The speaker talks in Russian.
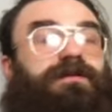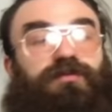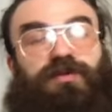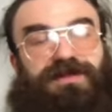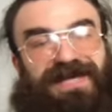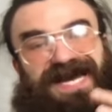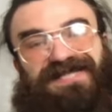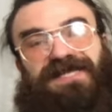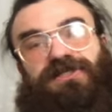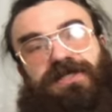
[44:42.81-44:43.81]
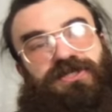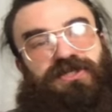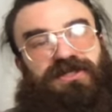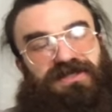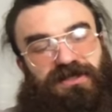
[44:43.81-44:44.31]
ну, то есть каждая
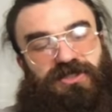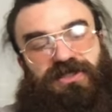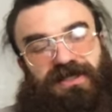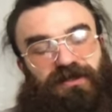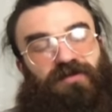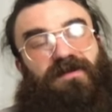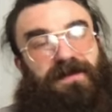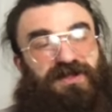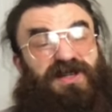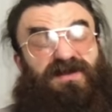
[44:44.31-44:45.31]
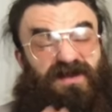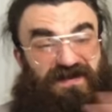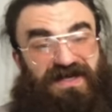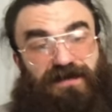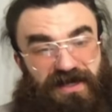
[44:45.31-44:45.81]
женщина технически готова пожертвовать
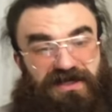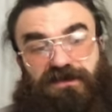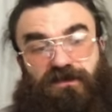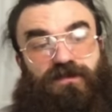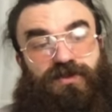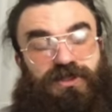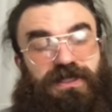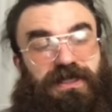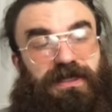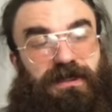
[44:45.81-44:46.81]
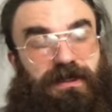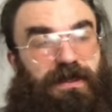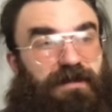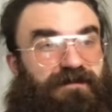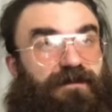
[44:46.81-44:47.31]
всем ради своего мужика.
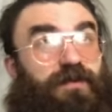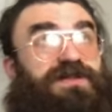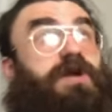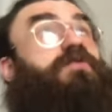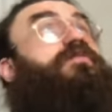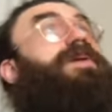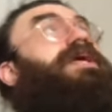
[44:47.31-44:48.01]
Вопрос, какого